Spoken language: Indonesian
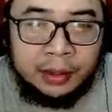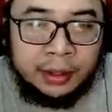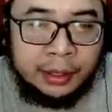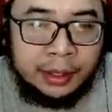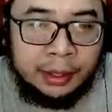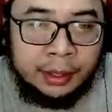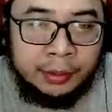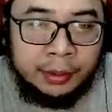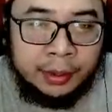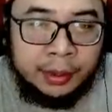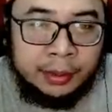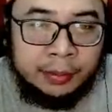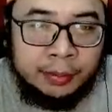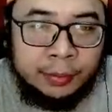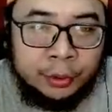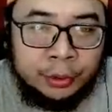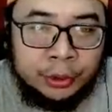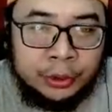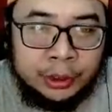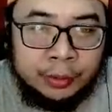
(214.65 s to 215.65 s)
kayak
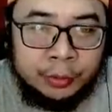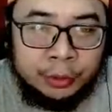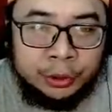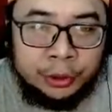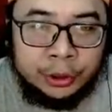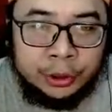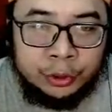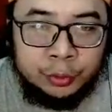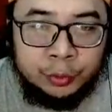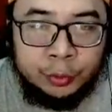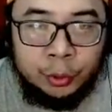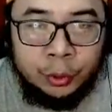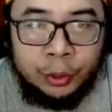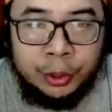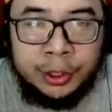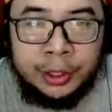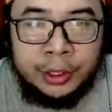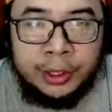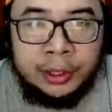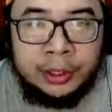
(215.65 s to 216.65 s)
monster-monster
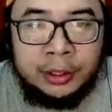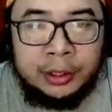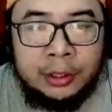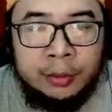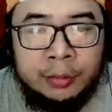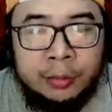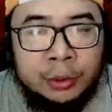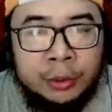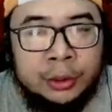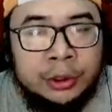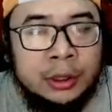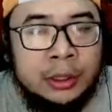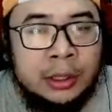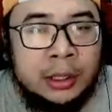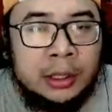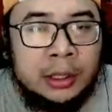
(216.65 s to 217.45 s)
summoning atau monster